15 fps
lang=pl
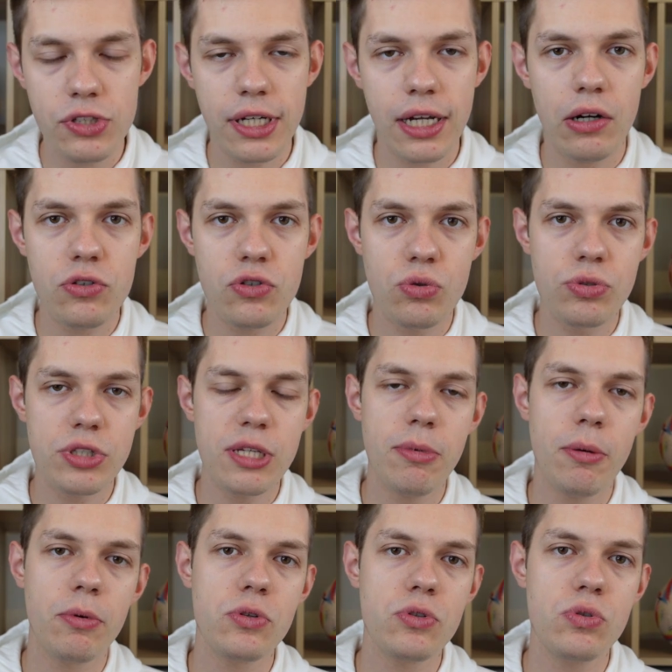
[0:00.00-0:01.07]
że Karol Struski
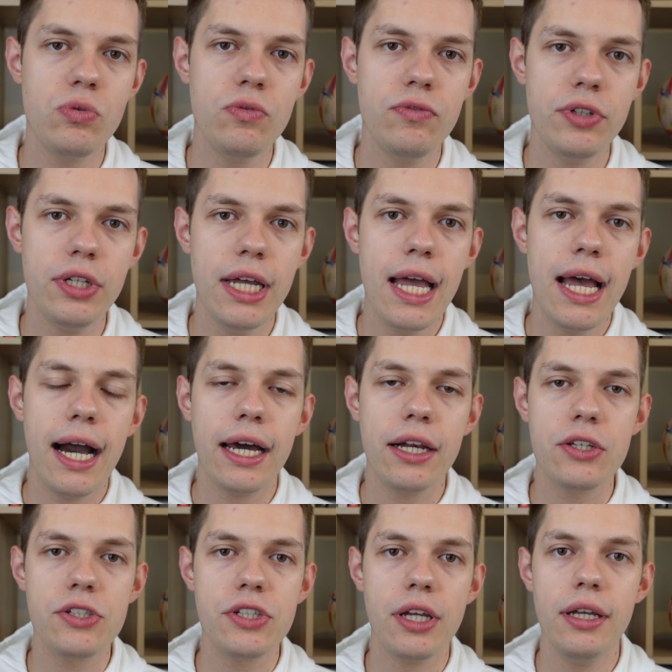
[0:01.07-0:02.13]
po prostu w
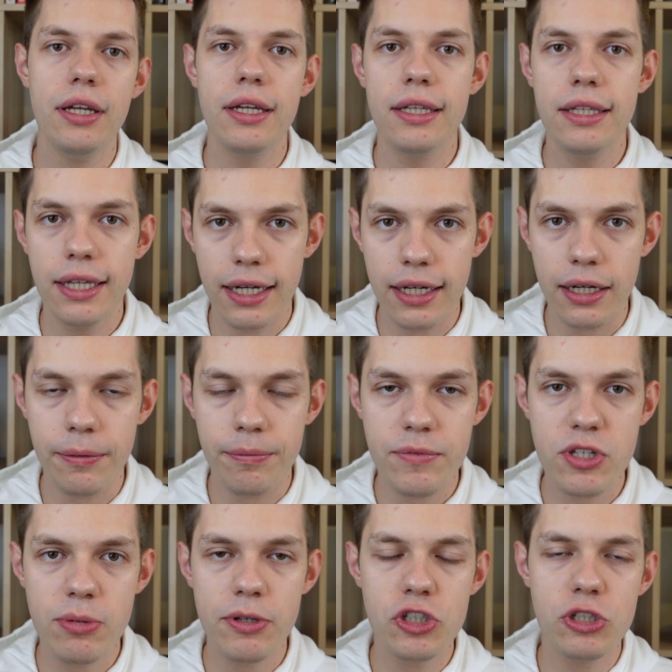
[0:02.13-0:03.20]
Arisie nie gra.
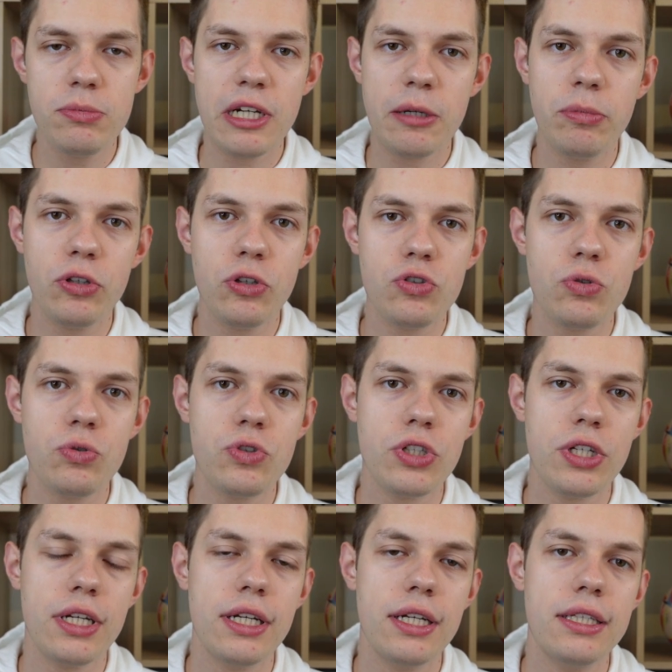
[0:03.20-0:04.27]
Zobaczymy, jak potoczą
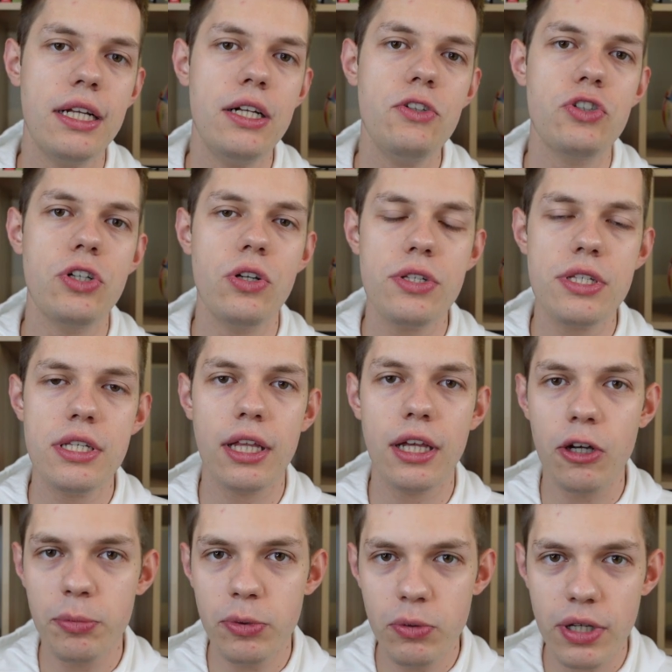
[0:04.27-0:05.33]
się dalsze losy
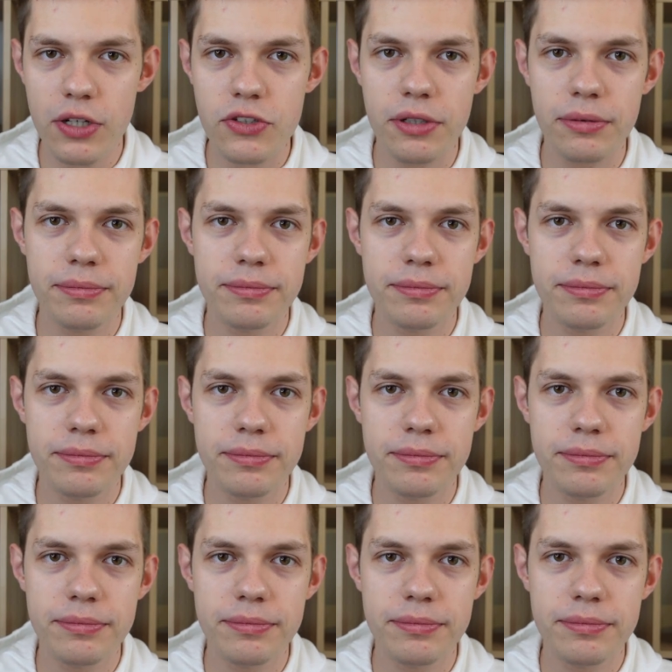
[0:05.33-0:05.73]
tego piłkarza.